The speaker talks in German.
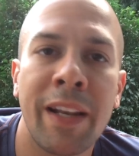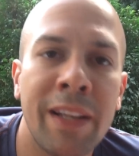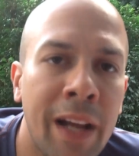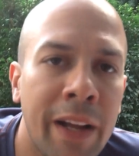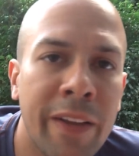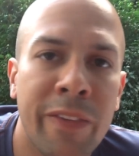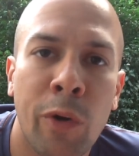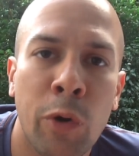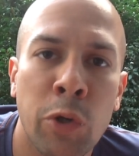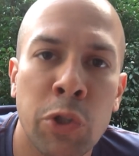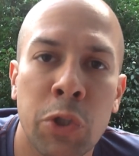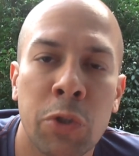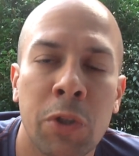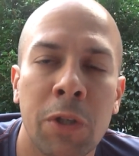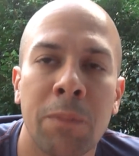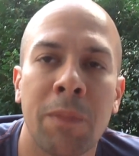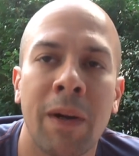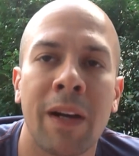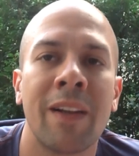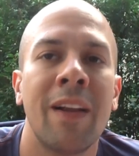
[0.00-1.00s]
Anja hat es auch schon
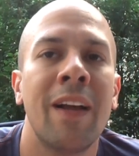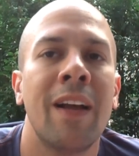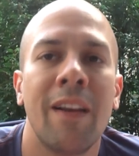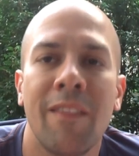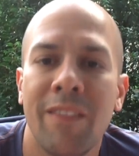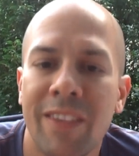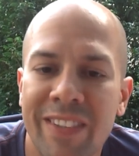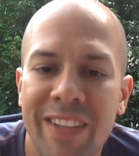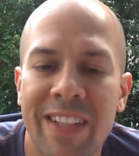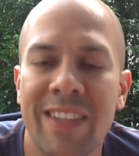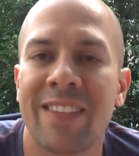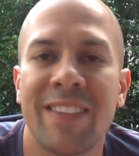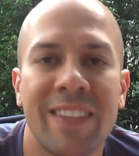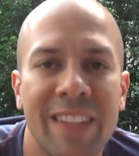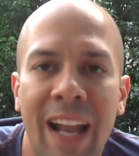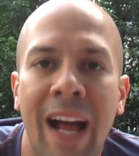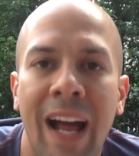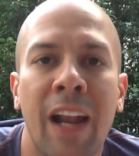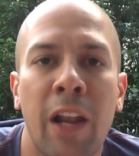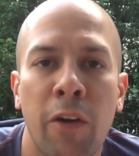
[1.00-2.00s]
gemacht. Wir setzen
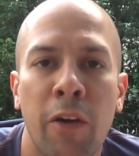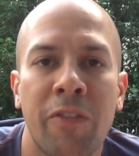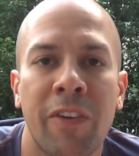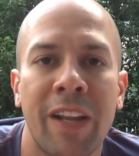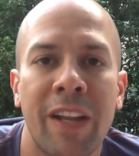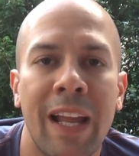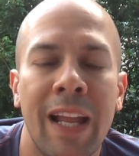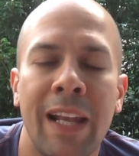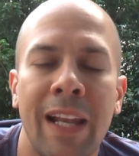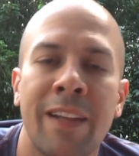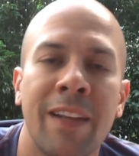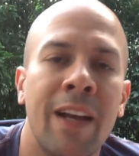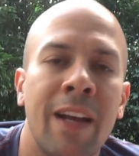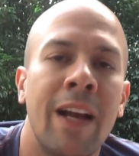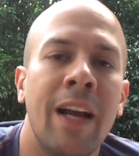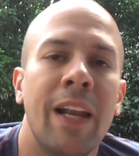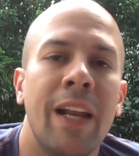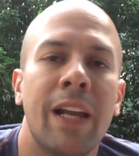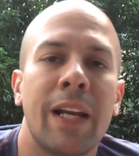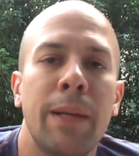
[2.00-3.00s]
den alle auf einen Elch.
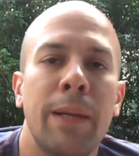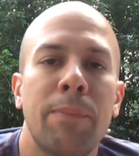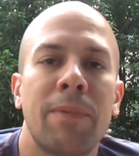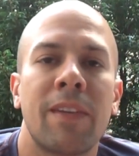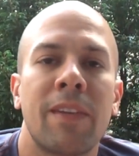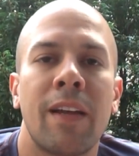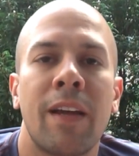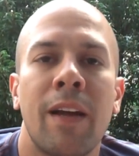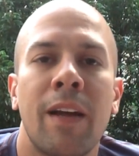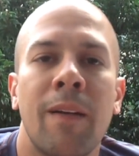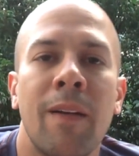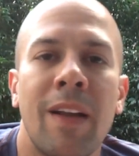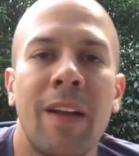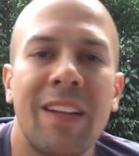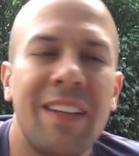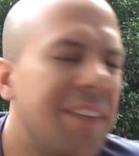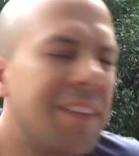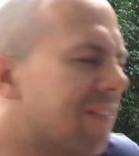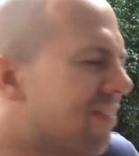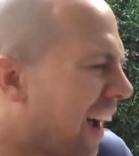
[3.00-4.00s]
Da gibt es äh,
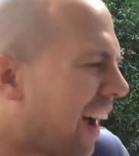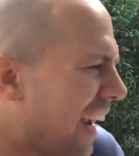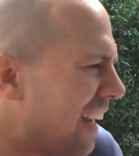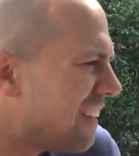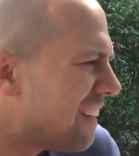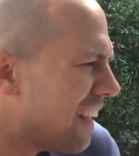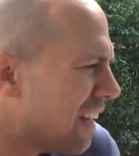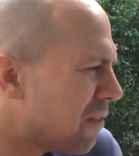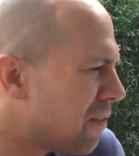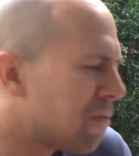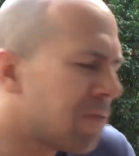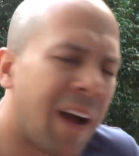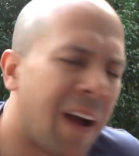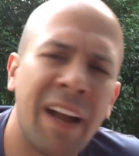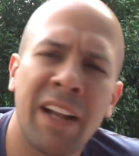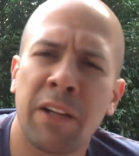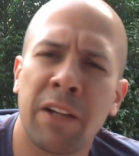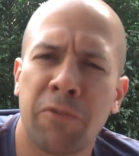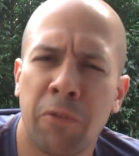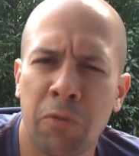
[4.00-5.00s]
die
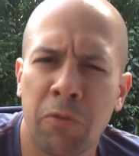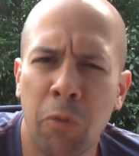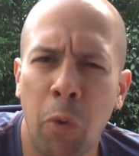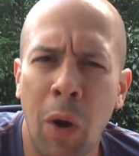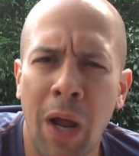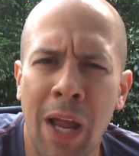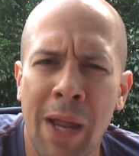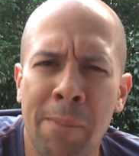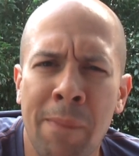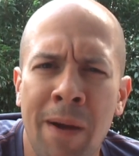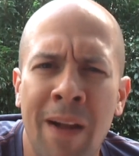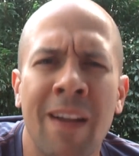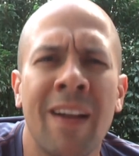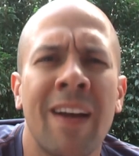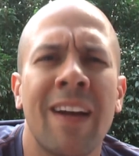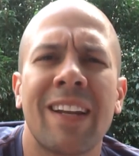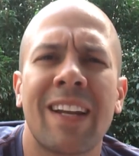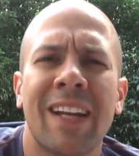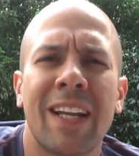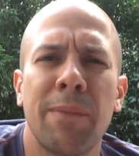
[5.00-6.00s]
Waldelfenreiter von Warhammer,
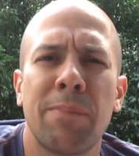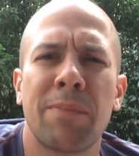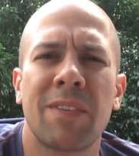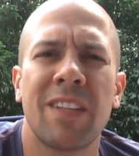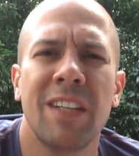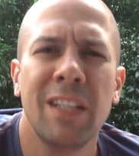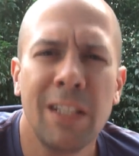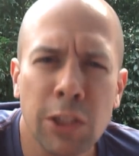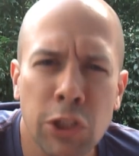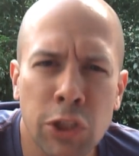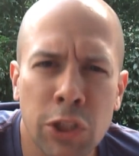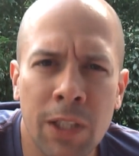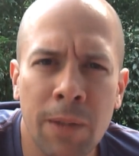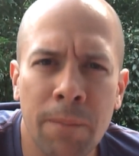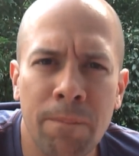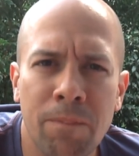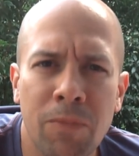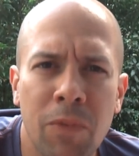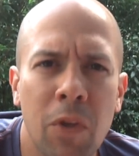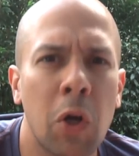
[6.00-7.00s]
da gibt es
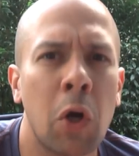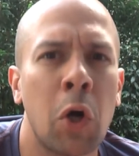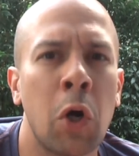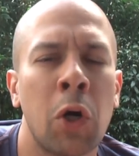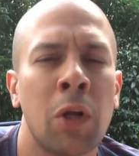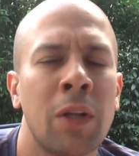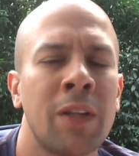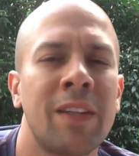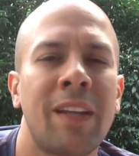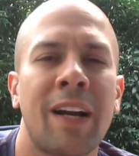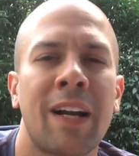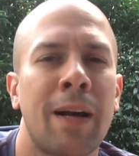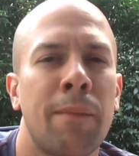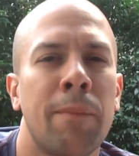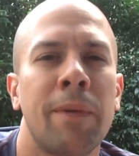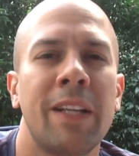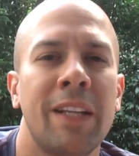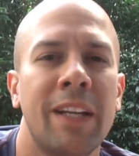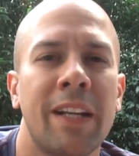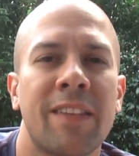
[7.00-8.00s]
Hirsche und da
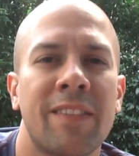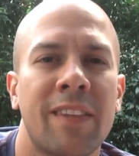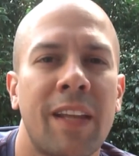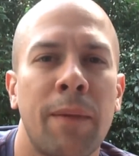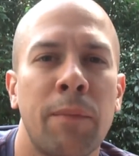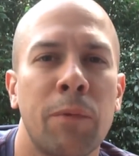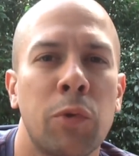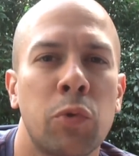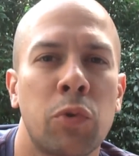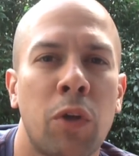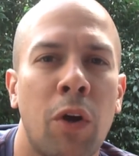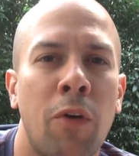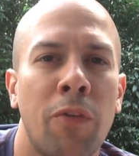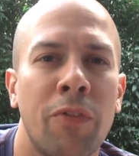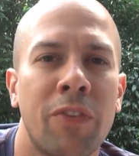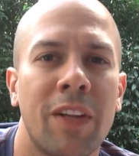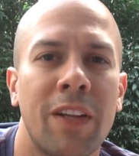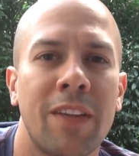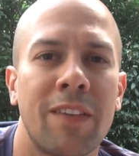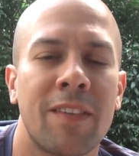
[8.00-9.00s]
kann man den extrem gut
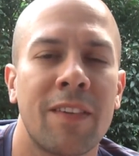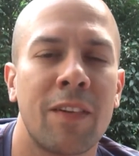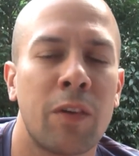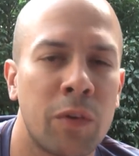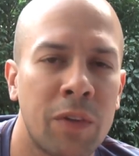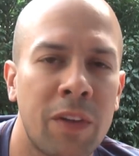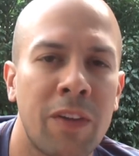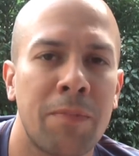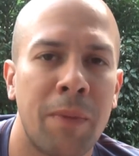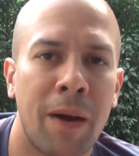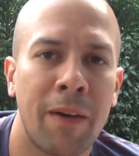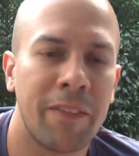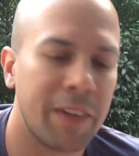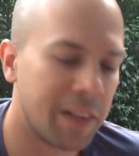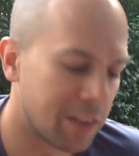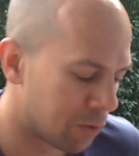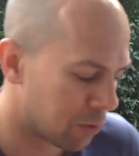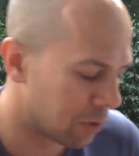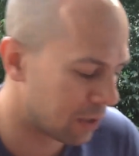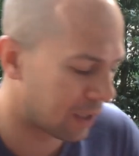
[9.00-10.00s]
draufsetzen und das machen
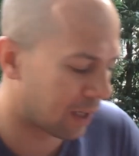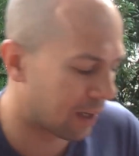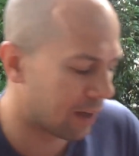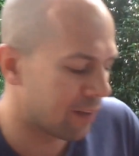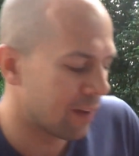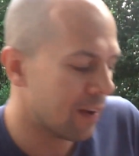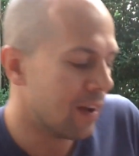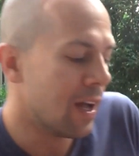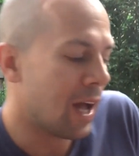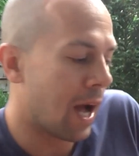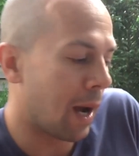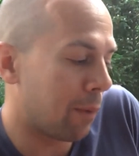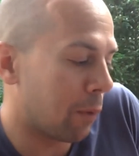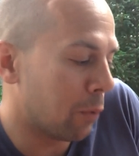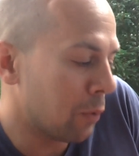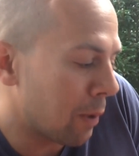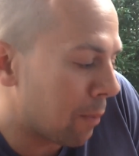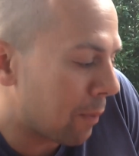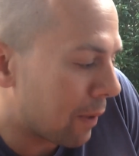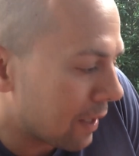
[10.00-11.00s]
wir natürlich alles. Aber
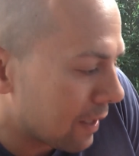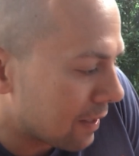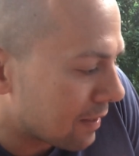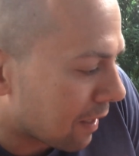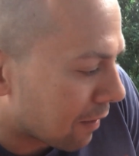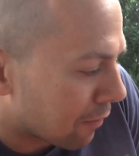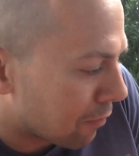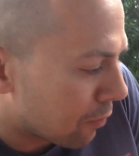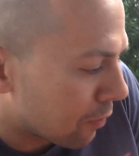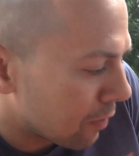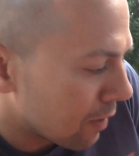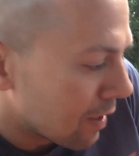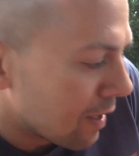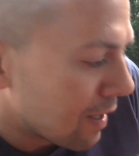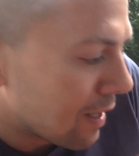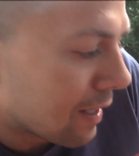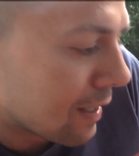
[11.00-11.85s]
unabhängig davon,